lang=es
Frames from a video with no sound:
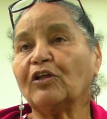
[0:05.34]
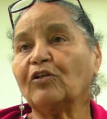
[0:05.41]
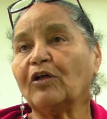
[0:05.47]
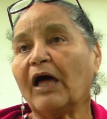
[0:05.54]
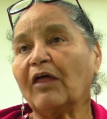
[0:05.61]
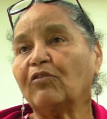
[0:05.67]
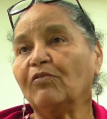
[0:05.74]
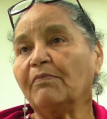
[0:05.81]
de
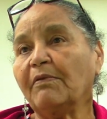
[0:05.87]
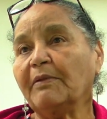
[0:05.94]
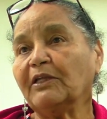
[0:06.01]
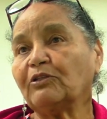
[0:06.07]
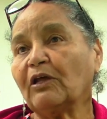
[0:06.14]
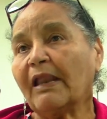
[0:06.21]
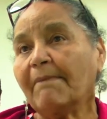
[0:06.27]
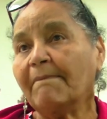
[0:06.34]

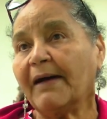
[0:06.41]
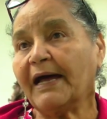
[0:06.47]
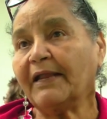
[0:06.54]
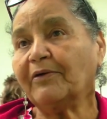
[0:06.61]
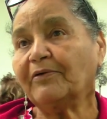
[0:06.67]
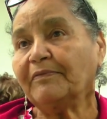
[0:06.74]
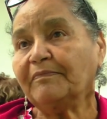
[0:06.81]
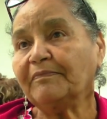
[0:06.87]
adormimiento en las
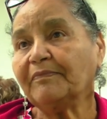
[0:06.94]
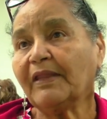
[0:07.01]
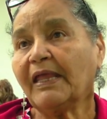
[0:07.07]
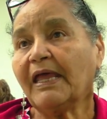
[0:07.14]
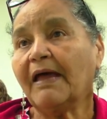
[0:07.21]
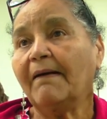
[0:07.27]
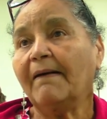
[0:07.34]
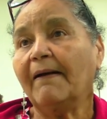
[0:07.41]
manos,
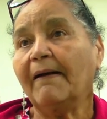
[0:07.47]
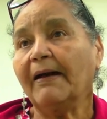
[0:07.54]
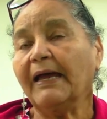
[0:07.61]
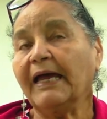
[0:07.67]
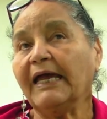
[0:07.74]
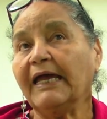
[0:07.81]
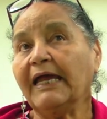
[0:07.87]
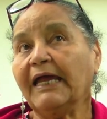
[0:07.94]

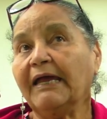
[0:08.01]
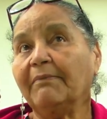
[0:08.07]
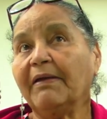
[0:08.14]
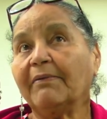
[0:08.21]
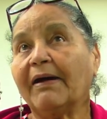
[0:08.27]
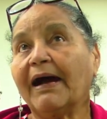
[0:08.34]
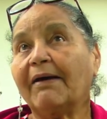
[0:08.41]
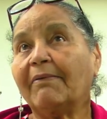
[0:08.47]
eh,
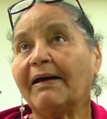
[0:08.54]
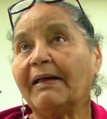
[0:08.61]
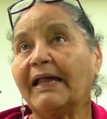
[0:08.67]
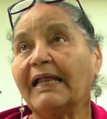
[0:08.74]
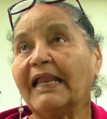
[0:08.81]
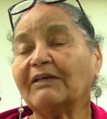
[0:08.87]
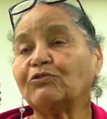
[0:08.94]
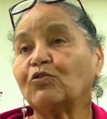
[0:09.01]
me
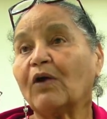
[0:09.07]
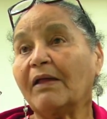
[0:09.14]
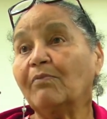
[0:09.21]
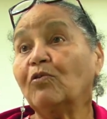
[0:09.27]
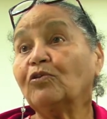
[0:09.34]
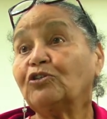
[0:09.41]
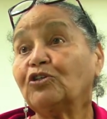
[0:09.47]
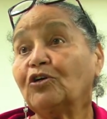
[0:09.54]
bajaba el azúcar
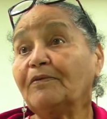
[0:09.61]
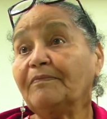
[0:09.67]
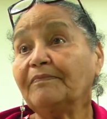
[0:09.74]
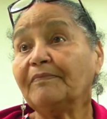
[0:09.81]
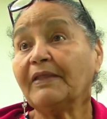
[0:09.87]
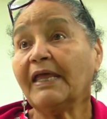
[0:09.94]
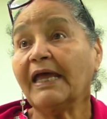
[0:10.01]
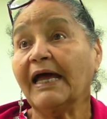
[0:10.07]
mucho
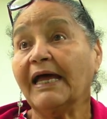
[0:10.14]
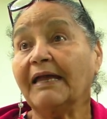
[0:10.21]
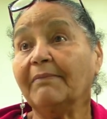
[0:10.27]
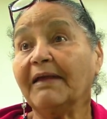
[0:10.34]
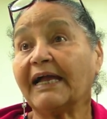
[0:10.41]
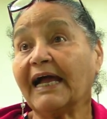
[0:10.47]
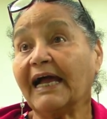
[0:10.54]
y me